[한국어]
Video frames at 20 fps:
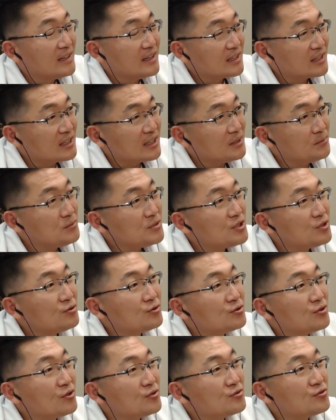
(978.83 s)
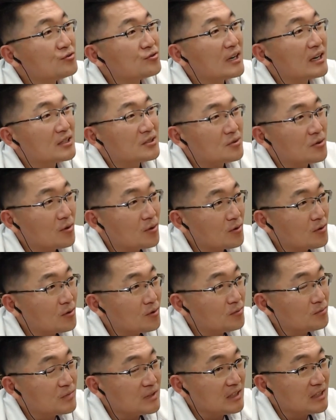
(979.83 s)
김시우 선수가
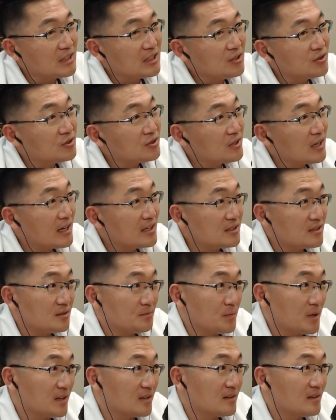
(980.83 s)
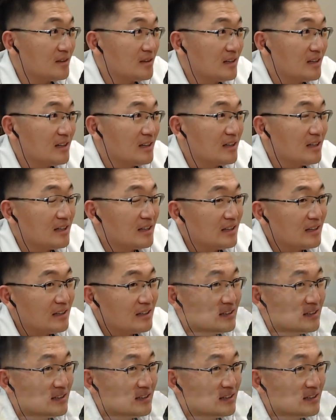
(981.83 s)
조금 1위를 했으면 그렇죠. 음.